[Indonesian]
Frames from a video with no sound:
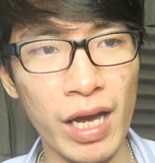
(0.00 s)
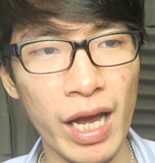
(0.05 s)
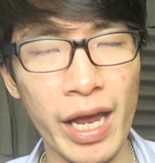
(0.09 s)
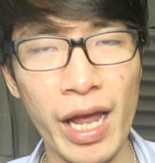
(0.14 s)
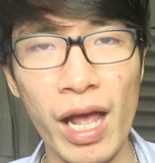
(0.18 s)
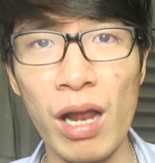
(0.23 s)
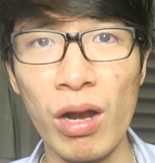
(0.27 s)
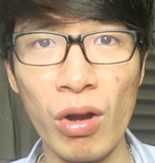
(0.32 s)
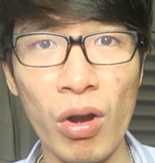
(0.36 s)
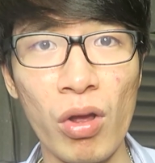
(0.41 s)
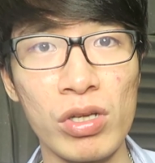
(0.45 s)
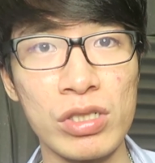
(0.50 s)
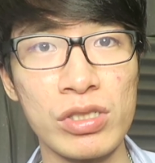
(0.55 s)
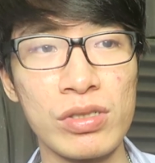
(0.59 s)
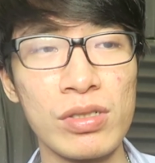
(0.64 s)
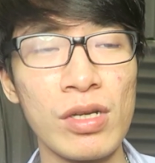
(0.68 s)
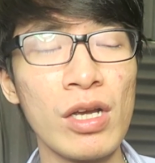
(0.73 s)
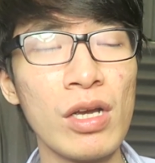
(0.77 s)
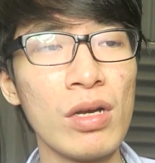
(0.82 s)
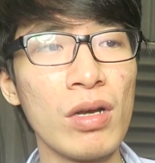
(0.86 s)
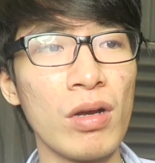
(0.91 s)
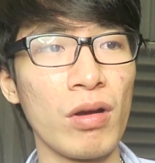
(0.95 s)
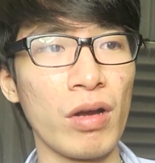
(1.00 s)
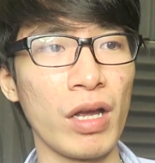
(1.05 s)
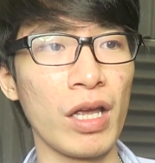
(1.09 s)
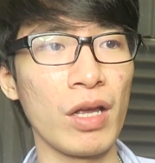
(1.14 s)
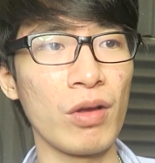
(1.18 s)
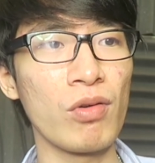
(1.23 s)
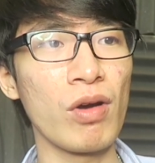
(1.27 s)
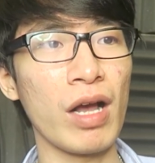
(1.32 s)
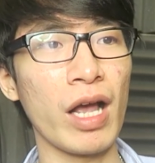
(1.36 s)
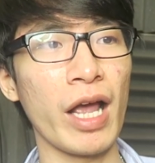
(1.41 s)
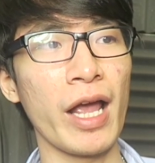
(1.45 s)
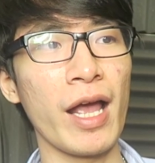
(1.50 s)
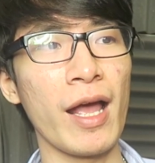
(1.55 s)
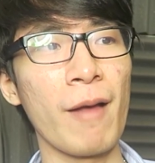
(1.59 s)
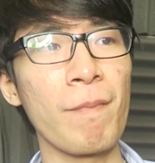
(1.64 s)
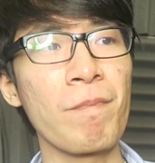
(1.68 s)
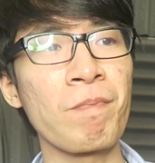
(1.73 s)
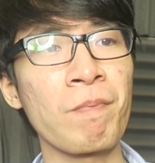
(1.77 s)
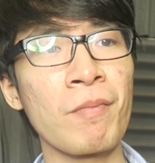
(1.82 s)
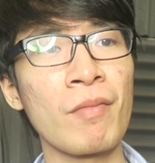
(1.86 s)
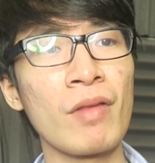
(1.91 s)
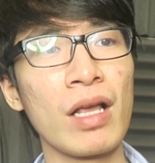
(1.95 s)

kayak lost oke okay, gue kayak